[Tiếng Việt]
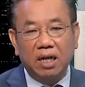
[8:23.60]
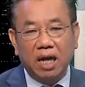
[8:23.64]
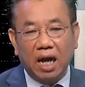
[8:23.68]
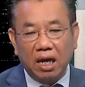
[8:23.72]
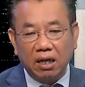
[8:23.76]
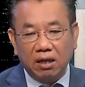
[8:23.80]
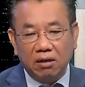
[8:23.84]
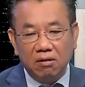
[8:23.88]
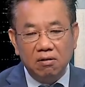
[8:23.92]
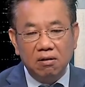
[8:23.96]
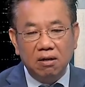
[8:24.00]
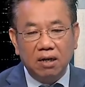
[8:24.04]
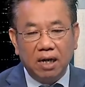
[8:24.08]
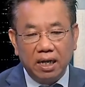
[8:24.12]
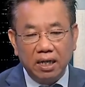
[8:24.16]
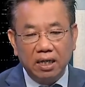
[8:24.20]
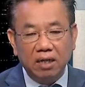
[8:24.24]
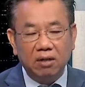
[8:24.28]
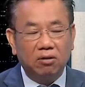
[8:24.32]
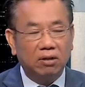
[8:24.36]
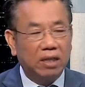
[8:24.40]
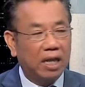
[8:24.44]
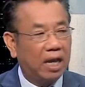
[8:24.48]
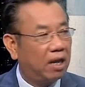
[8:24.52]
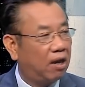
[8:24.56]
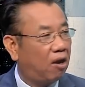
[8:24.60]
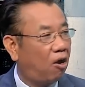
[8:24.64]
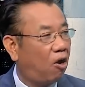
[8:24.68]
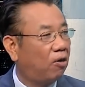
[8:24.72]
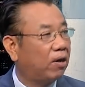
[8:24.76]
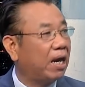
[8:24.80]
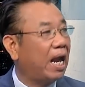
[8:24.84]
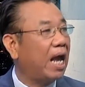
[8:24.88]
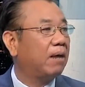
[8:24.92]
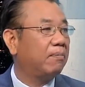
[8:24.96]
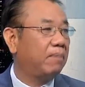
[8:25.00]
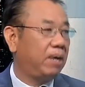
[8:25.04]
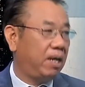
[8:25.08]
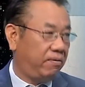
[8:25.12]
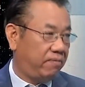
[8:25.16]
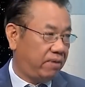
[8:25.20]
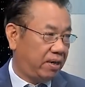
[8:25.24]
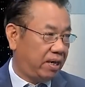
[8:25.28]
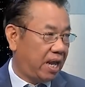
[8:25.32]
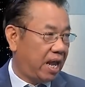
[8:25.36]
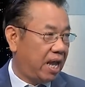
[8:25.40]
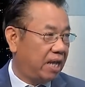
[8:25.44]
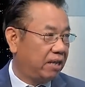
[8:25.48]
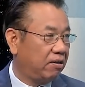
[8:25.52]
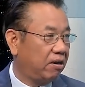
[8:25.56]
cái cương lĩnh có thể là họ đang bị vấn
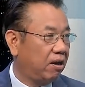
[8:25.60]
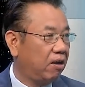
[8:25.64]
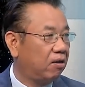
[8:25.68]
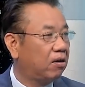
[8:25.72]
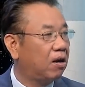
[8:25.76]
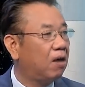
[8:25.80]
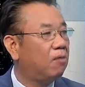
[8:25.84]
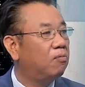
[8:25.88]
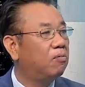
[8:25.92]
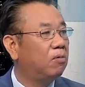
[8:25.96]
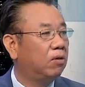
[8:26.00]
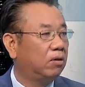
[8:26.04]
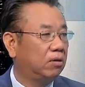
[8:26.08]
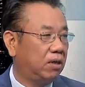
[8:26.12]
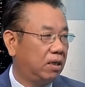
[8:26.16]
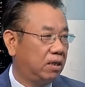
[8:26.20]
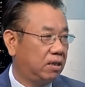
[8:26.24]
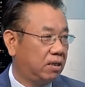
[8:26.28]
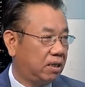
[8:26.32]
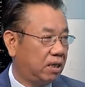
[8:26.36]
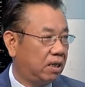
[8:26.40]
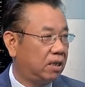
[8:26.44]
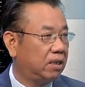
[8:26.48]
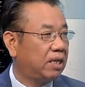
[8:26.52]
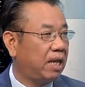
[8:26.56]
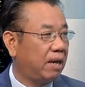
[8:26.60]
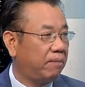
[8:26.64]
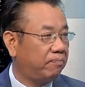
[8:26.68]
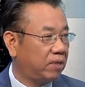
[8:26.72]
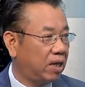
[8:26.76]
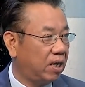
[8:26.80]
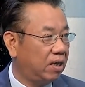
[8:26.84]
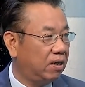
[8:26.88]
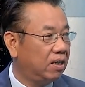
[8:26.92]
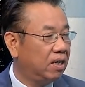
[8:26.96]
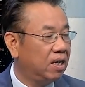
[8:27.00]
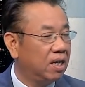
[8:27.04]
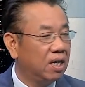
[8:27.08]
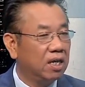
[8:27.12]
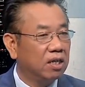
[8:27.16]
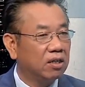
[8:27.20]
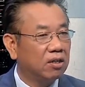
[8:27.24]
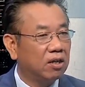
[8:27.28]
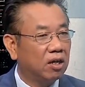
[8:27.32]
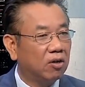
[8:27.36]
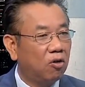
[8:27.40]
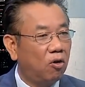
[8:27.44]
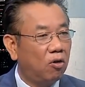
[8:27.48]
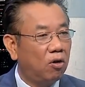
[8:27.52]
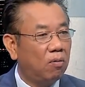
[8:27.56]
đề cho nên không có à, dám tới cho
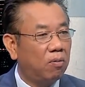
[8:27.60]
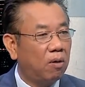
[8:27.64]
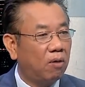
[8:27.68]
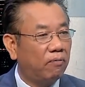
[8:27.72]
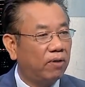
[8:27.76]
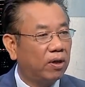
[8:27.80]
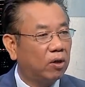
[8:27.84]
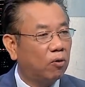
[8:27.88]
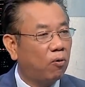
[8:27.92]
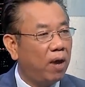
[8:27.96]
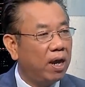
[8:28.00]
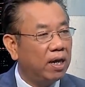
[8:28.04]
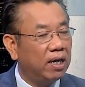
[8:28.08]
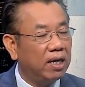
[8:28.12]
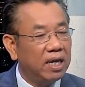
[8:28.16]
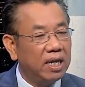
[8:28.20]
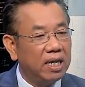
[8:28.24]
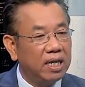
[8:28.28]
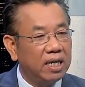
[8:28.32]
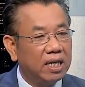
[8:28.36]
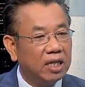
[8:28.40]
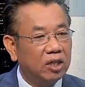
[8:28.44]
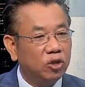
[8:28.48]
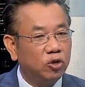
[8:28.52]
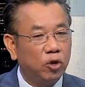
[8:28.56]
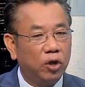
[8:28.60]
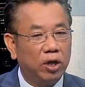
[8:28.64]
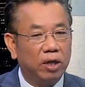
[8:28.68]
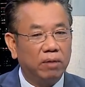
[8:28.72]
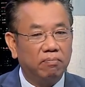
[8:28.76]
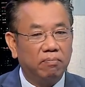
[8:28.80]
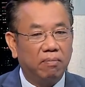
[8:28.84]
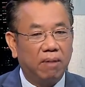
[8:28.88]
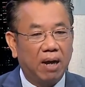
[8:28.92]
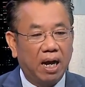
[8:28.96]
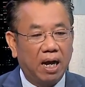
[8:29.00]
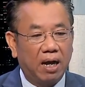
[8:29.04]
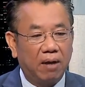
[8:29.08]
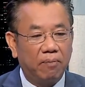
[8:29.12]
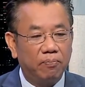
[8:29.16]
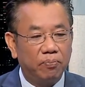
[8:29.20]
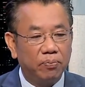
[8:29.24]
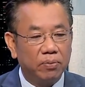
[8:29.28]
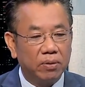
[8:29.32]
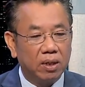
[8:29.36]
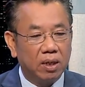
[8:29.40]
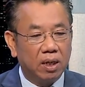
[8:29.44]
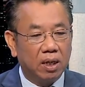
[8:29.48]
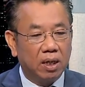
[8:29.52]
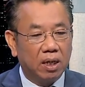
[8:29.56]
nên đôi lúc họ phải quên đi cái chuyện mà
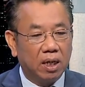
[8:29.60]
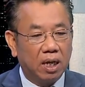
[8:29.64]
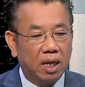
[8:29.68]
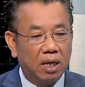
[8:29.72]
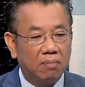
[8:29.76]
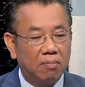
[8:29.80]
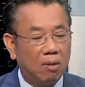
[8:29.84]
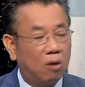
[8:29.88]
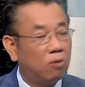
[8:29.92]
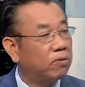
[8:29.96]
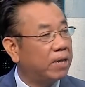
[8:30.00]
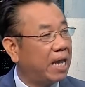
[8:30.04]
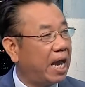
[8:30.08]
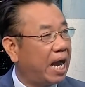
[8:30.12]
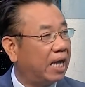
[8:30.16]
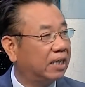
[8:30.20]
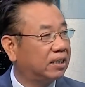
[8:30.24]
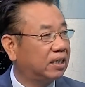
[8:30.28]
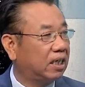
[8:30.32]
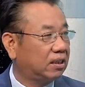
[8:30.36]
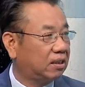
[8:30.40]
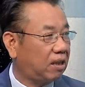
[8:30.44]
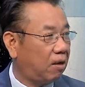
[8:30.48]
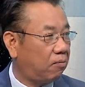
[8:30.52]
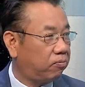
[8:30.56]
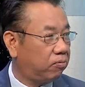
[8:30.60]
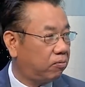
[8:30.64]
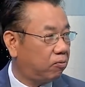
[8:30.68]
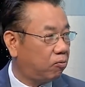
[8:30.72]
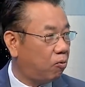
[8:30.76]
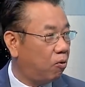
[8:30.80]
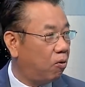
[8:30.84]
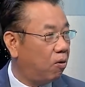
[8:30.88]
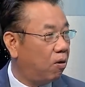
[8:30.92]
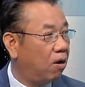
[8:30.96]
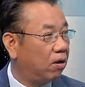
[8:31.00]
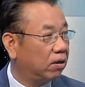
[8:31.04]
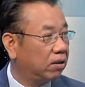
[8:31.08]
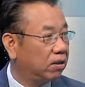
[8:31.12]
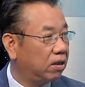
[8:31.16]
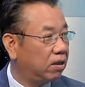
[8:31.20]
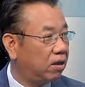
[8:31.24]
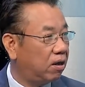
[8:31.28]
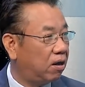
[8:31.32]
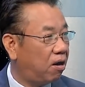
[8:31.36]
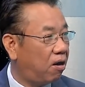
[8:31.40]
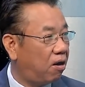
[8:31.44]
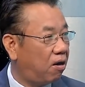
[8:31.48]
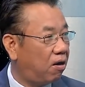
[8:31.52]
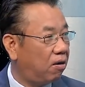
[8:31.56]
cái màu da sắc tộc của
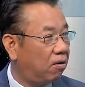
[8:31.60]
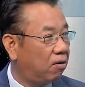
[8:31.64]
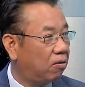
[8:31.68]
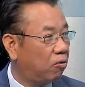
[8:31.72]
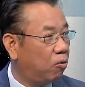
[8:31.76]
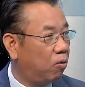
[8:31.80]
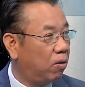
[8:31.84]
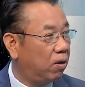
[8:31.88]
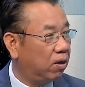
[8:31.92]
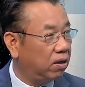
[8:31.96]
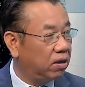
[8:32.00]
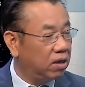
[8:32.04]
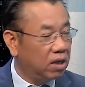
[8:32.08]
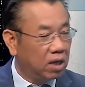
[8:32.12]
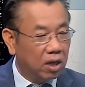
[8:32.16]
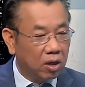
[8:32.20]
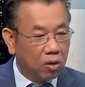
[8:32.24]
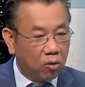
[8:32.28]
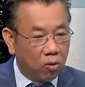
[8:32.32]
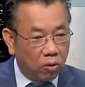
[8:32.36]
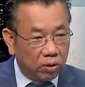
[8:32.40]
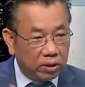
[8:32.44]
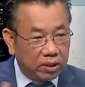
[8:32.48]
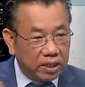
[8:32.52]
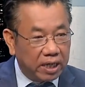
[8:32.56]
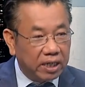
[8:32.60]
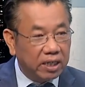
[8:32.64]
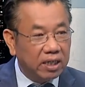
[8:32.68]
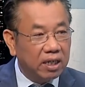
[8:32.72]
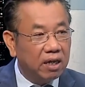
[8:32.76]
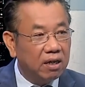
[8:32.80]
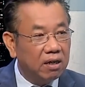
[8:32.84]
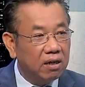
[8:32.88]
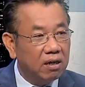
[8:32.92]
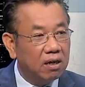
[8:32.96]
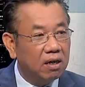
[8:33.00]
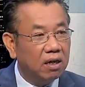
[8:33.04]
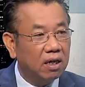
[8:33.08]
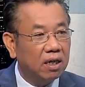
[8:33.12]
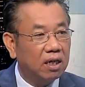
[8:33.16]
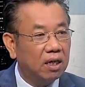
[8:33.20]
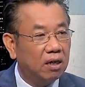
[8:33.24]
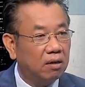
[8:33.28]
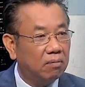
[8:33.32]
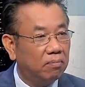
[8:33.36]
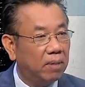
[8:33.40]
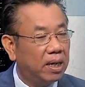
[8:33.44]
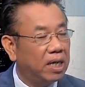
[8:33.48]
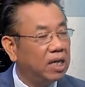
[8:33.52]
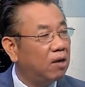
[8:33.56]
uh, họ của chính của, mình của chính những người
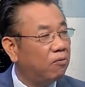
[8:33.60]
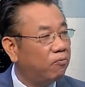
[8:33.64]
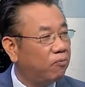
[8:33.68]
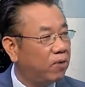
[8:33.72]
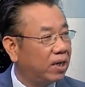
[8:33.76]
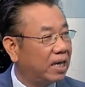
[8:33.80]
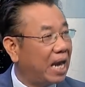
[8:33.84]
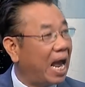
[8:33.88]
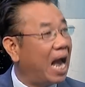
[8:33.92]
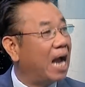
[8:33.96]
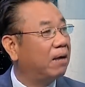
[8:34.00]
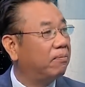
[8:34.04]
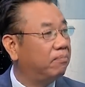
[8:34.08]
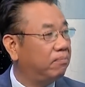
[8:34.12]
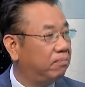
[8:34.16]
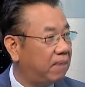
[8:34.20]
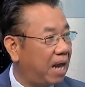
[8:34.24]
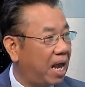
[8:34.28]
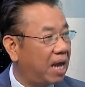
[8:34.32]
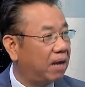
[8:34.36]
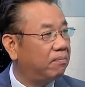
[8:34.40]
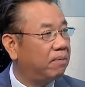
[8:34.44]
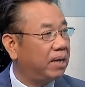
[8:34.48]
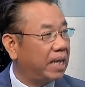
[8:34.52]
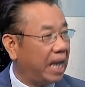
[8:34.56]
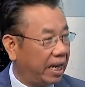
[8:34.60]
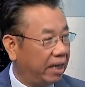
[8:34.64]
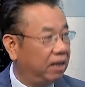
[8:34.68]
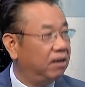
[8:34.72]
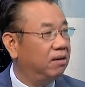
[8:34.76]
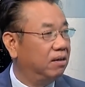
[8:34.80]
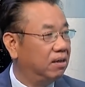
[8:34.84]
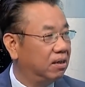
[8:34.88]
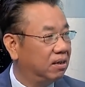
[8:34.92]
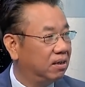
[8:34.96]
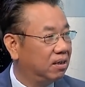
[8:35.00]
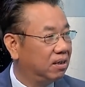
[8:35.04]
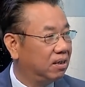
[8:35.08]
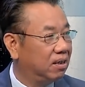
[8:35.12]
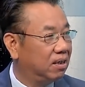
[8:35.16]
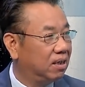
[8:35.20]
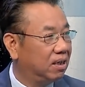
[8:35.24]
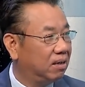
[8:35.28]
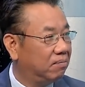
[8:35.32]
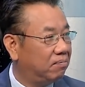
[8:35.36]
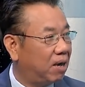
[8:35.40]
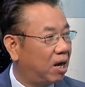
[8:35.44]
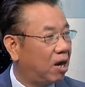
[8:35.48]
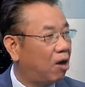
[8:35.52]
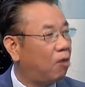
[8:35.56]
Mỹ gốc Việt đang đang bị ảnh hưởng
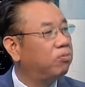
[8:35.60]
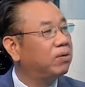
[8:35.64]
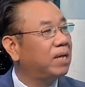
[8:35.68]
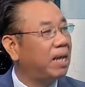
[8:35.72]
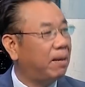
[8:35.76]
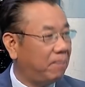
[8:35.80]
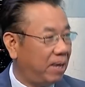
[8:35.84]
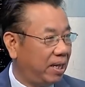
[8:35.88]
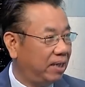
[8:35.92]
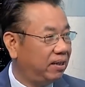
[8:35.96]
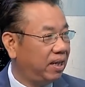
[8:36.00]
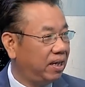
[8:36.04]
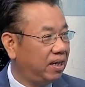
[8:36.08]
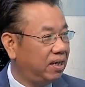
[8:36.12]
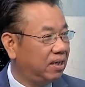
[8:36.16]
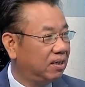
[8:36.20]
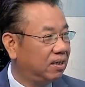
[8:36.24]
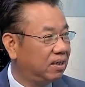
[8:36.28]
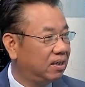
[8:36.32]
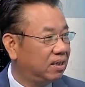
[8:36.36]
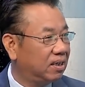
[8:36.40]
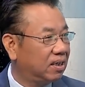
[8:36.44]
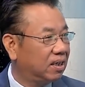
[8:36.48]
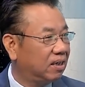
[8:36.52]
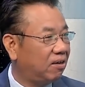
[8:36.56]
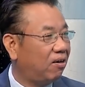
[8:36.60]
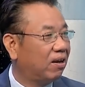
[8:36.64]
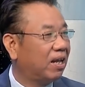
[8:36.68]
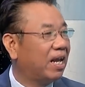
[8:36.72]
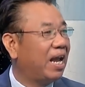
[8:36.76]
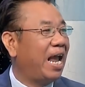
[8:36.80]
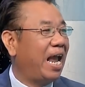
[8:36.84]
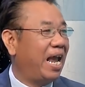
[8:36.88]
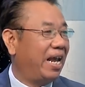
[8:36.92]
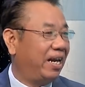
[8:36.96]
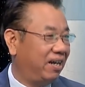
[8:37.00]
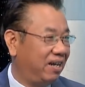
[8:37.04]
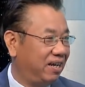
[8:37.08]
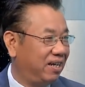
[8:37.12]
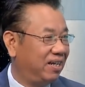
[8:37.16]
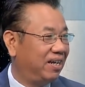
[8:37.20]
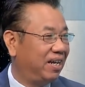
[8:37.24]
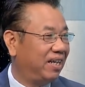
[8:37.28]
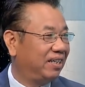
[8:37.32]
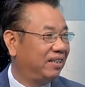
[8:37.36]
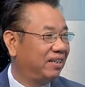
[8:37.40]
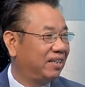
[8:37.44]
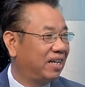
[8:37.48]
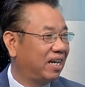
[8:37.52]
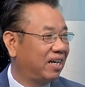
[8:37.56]
yeah. mà không dám lên tiếng cái đó là cái hèn đó
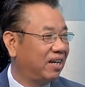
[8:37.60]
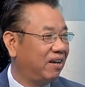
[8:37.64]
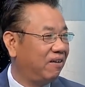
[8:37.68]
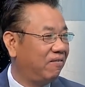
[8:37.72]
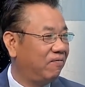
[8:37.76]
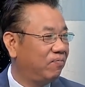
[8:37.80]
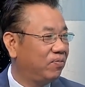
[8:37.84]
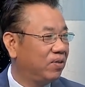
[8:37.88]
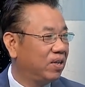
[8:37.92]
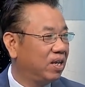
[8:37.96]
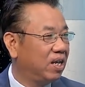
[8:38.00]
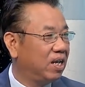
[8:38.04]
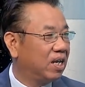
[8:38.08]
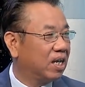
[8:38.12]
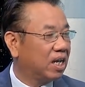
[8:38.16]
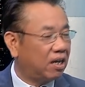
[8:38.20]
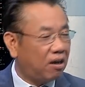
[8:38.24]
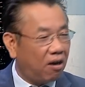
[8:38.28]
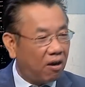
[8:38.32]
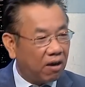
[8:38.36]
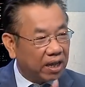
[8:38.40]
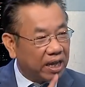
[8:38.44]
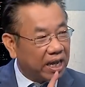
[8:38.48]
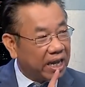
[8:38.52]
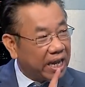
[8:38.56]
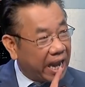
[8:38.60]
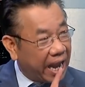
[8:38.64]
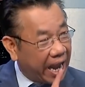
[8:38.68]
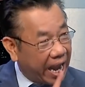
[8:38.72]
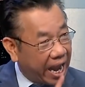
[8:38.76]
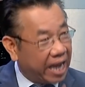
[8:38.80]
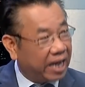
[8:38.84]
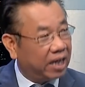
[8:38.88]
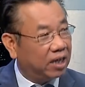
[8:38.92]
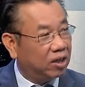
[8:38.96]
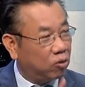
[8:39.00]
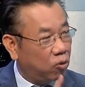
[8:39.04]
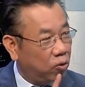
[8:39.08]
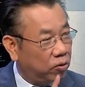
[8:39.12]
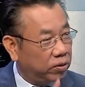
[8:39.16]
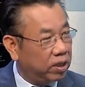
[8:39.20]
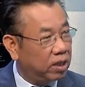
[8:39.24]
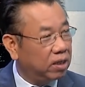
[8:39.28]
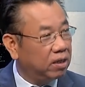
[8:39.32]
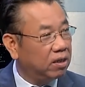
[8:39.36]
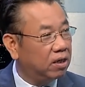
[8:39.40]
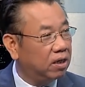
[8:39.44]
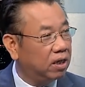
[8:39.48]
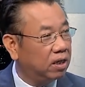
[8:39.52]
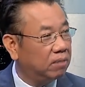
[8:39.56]
anh từng nói thấy không yeah. cái đó là cái hèn của
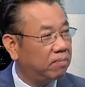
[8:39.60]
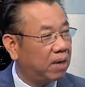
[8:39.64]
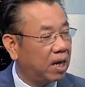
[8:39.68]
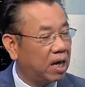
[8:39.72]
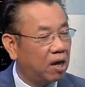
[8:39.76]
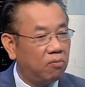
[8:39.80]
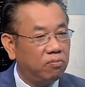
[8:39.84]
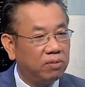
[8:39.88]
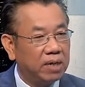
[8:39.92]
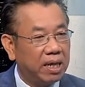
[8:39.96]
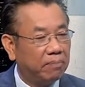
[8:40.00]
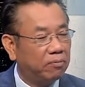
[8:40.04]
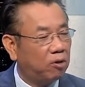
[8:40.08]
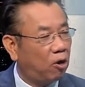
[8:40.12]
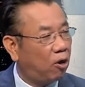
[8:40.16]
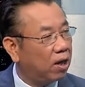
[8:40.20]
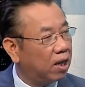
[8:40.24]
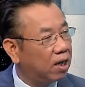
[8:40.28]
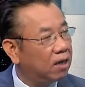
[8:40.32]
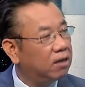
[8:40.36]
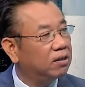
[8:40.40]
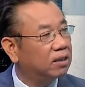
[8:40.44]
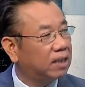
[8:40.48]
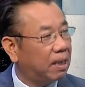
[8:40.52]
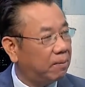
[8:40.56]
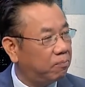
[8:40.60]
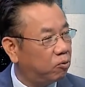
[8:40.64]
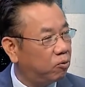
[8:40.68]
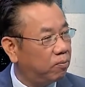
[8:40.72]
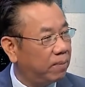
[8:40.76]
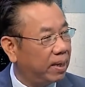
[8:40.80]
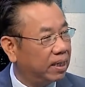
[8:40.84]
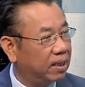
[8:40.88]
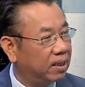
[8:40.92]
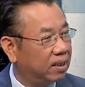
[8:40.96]
những người mà không dám nói cái lương tâm của mình